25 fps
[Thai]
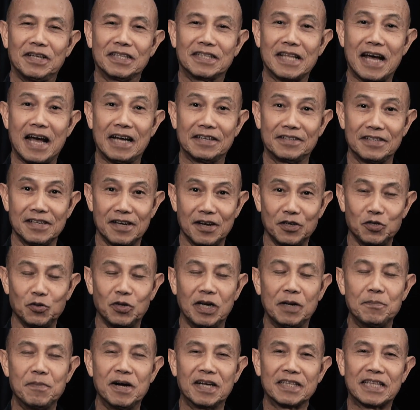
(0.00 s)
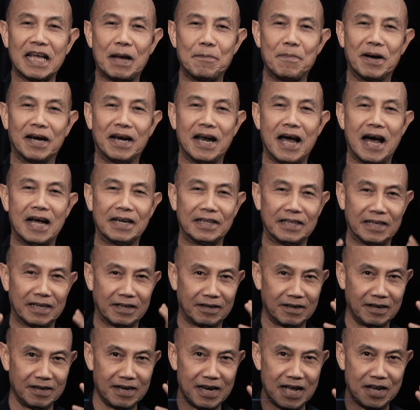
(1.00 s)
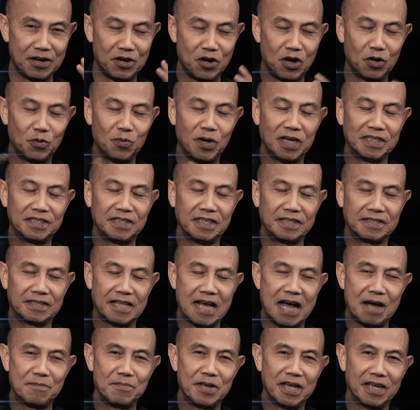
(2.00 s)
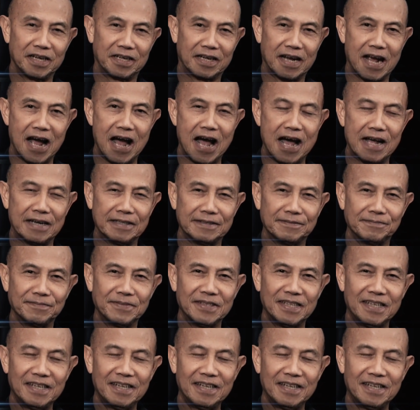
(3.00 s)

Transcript: หลีใต้ซึ่งก็อยู่ในเมืองไทยมานานแต่ก็แน่นอนว่าติดตามเหตุการณ์